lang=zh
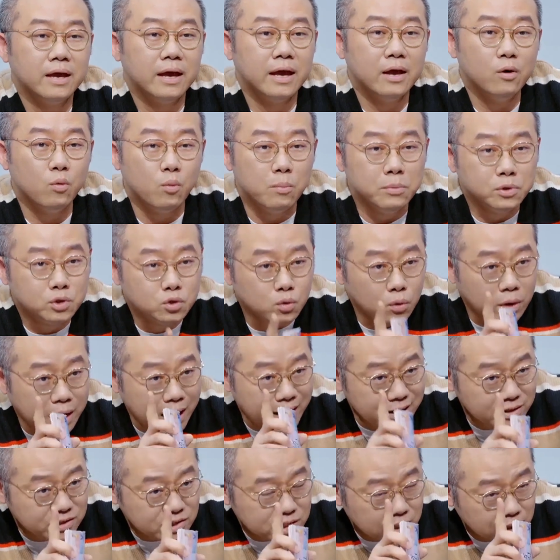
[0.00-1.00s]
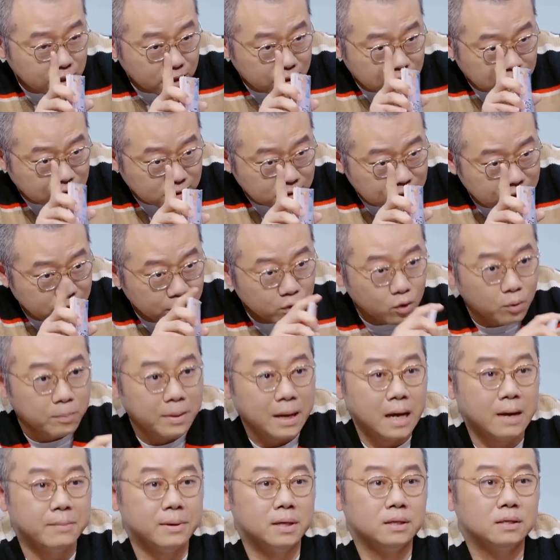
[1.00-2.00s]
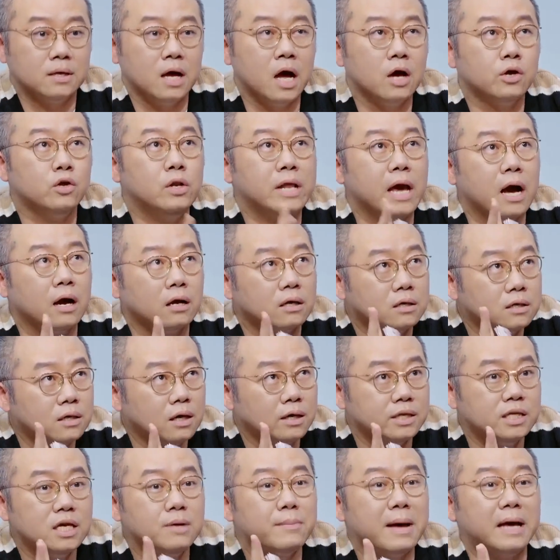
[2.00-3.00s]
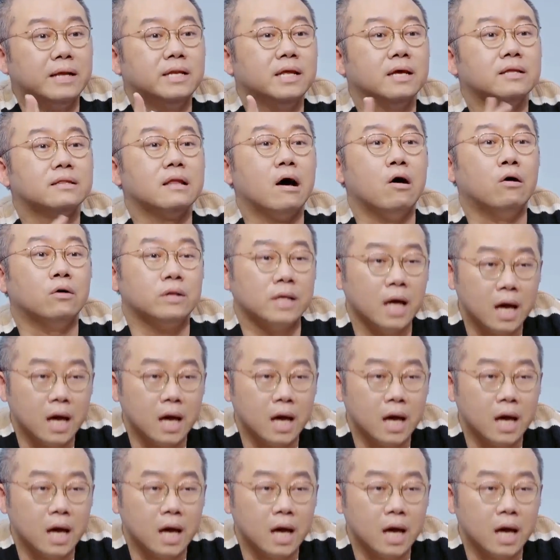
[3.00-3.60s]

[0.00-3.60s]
哎，我们就看见了一个有爸爸啊，有两个，一个买电脑